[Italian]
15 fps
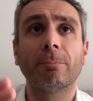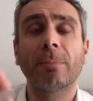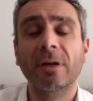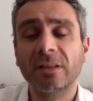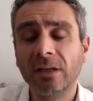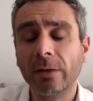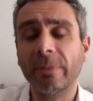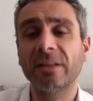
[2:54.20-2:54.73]

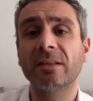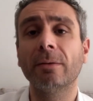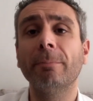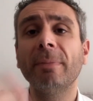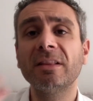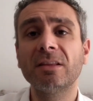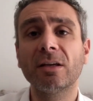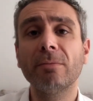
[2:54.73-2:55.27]
praticamente
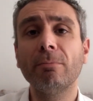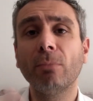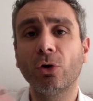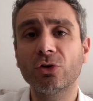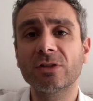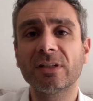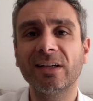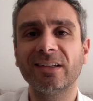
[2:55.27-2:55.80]
mettere in
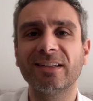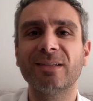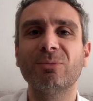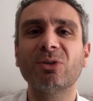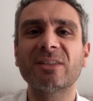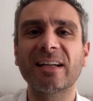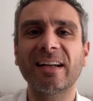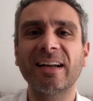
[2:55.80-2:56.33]
mostra,
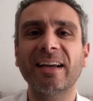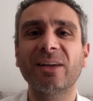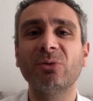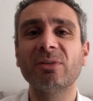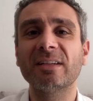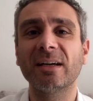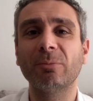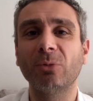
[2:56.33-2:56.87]
dimostrare che
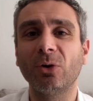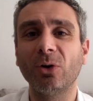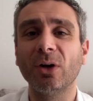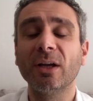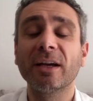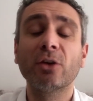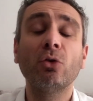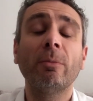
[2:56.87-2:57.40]
noi, siamo,
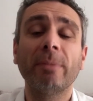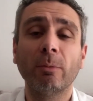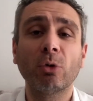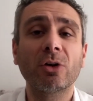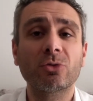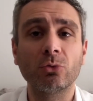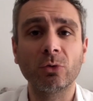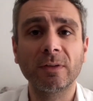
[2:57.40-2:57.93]
che noi abbiamo
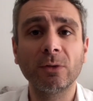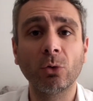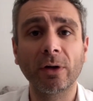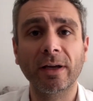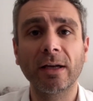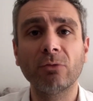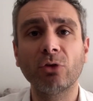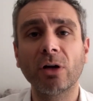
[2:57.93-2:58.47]
una soluzione,
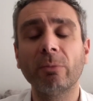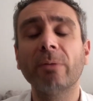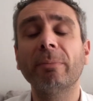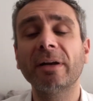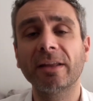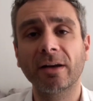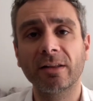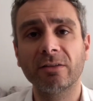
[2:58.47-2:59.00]
che lavoriamo in
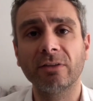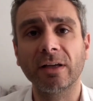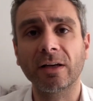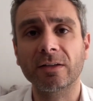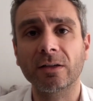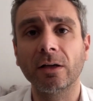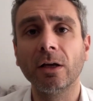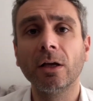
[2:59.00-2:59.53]
maniera
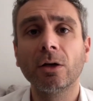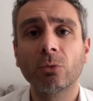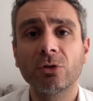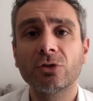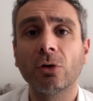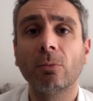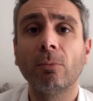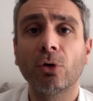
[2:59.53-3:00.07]
diversa.
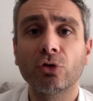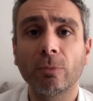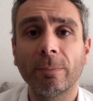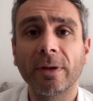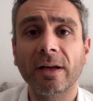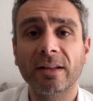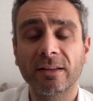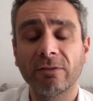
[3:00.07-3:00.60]
Questo è un modo
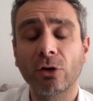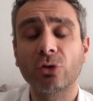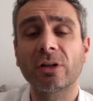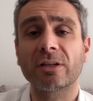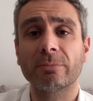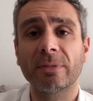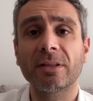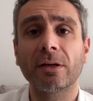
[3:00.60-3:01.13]
per davvero
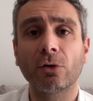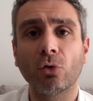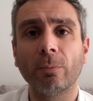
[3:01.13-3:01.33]
trasmettere